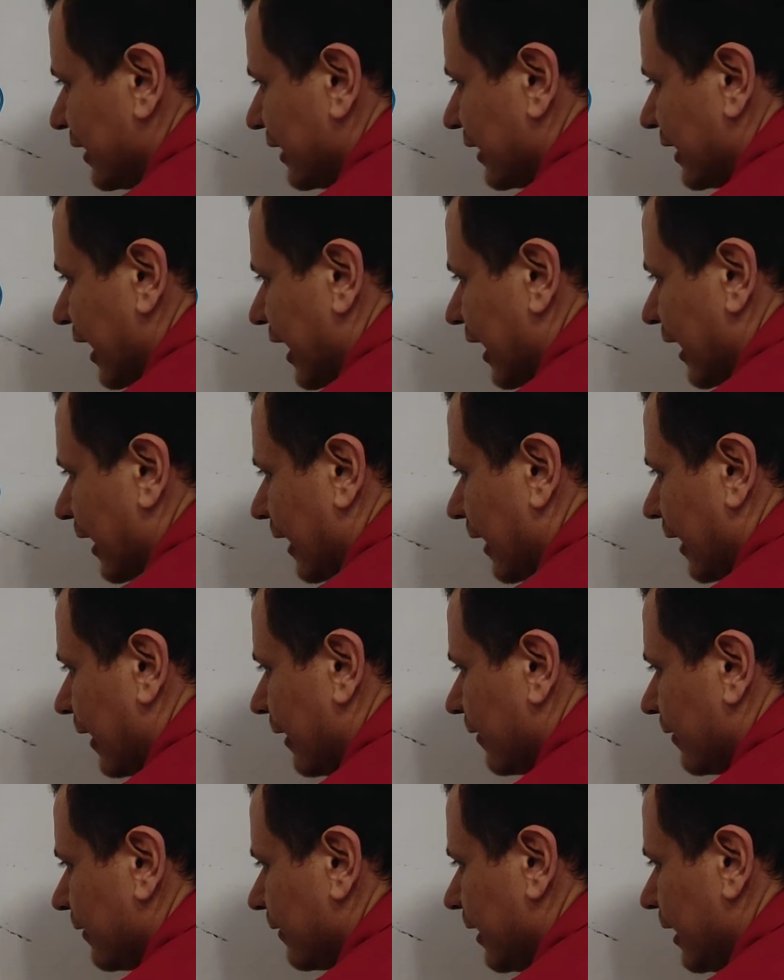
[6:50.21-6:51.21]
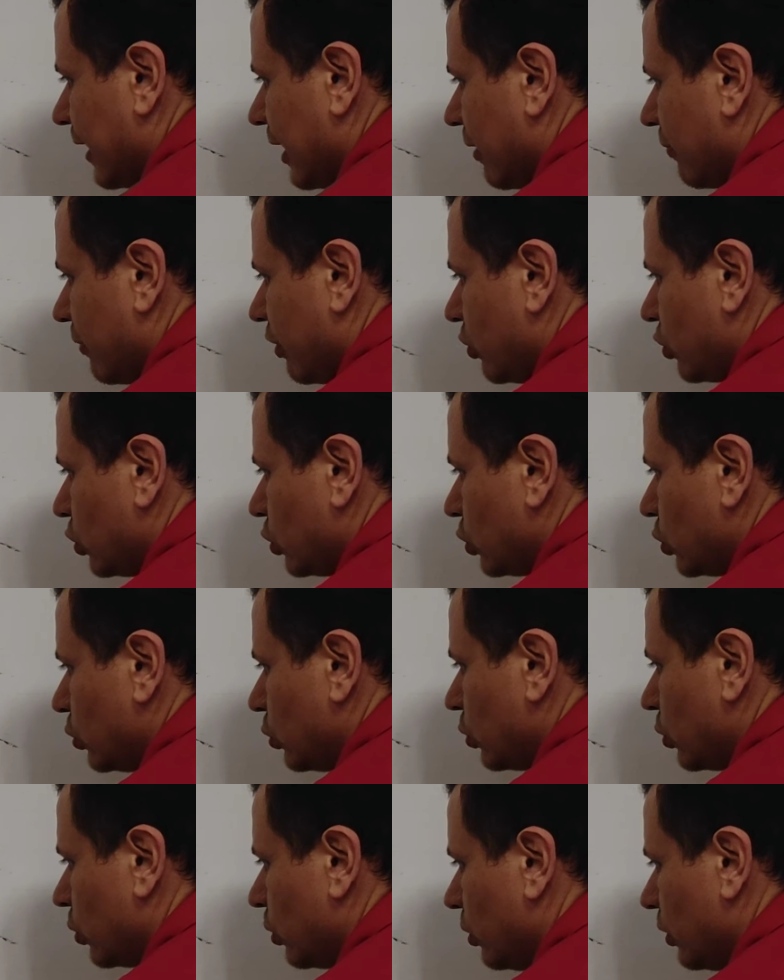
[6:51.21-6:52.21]
tangente a la menos
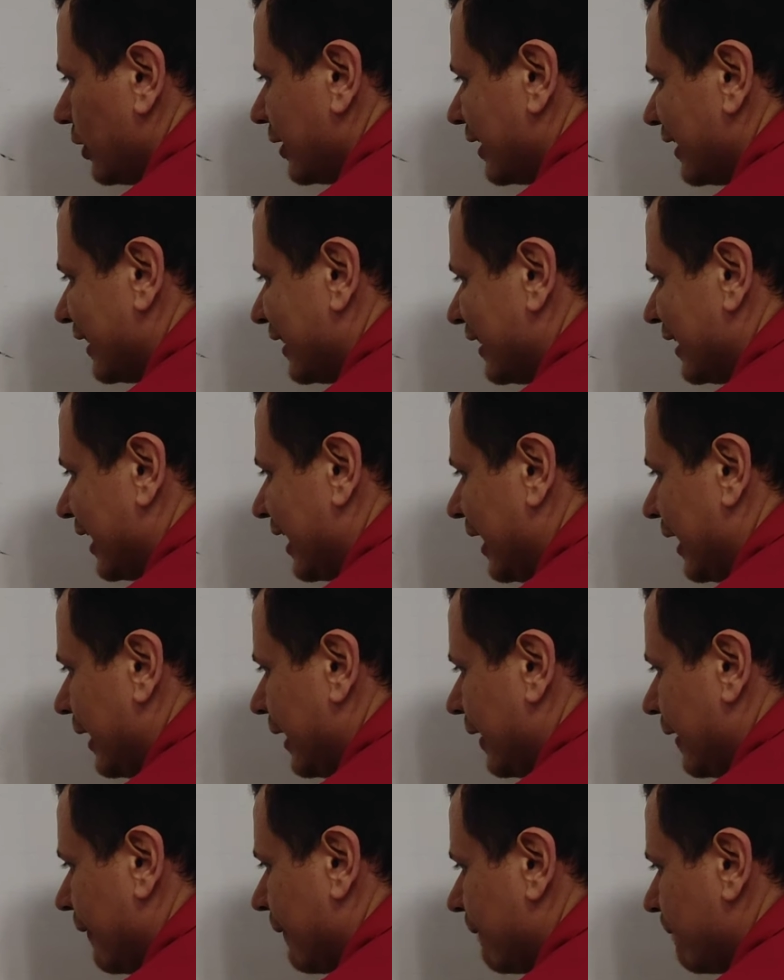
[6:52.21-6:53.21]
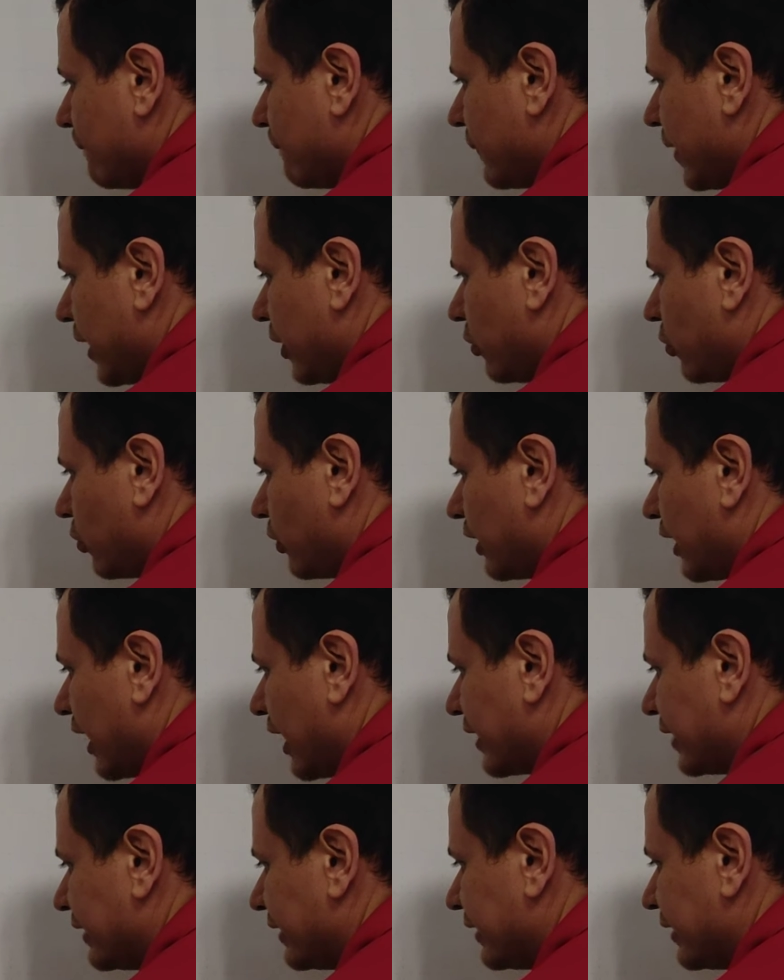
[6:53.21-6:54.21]
1 de menos
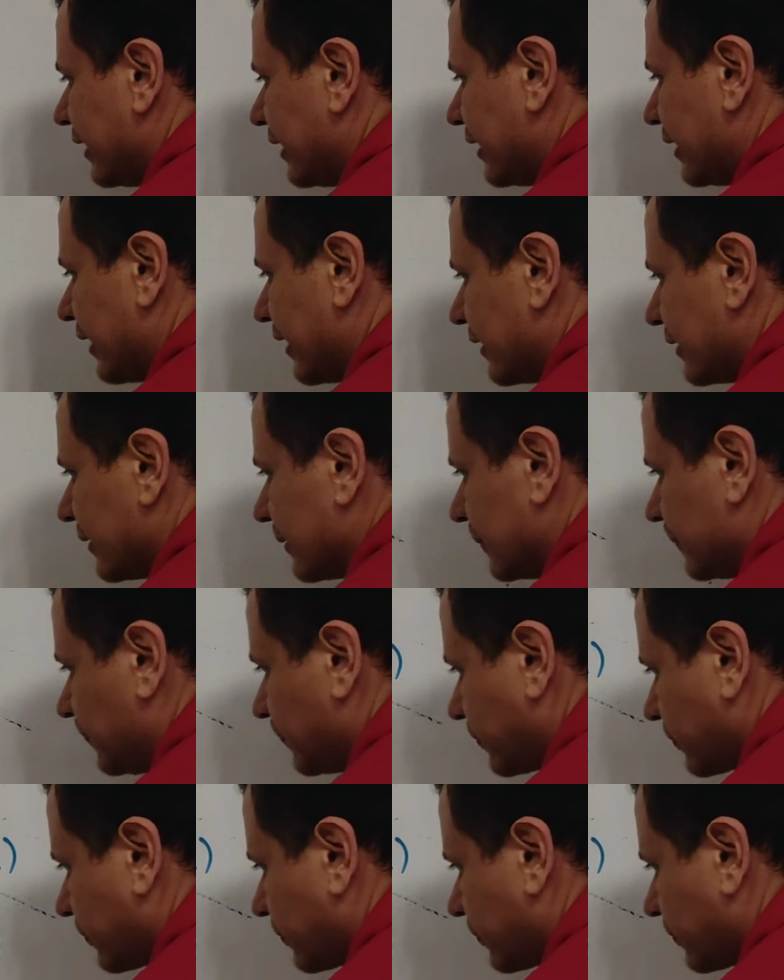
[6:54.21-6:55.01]
raíz de 3.